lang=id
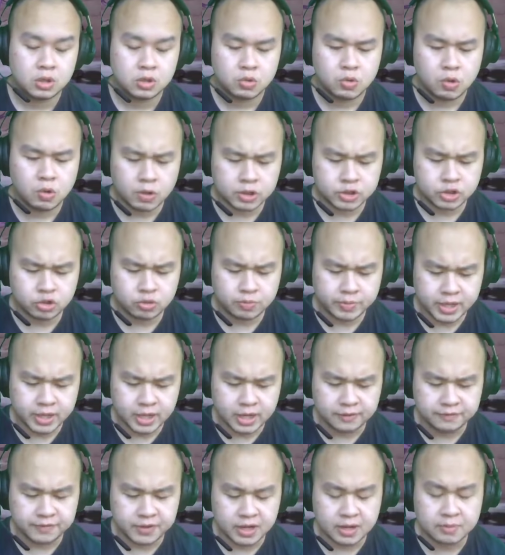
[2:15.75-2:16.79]
Gue waktu itu pernah
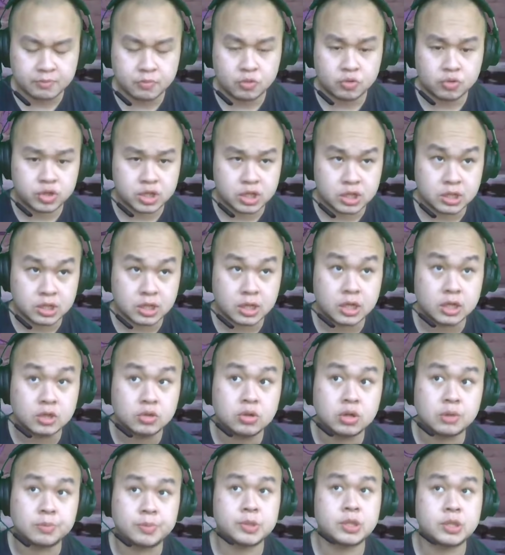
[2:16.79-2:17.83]
level 63 itu
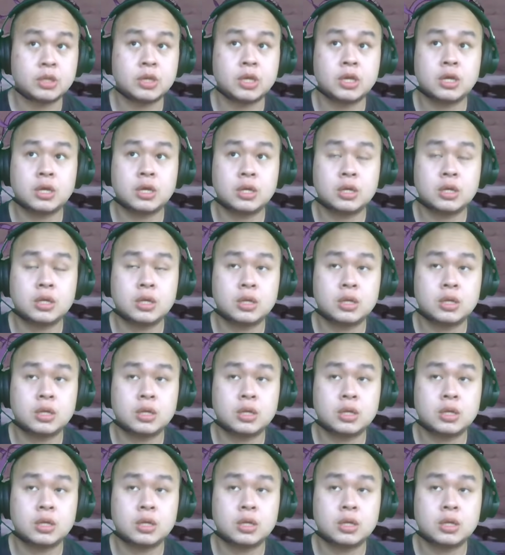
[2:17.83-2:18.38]
dapatnya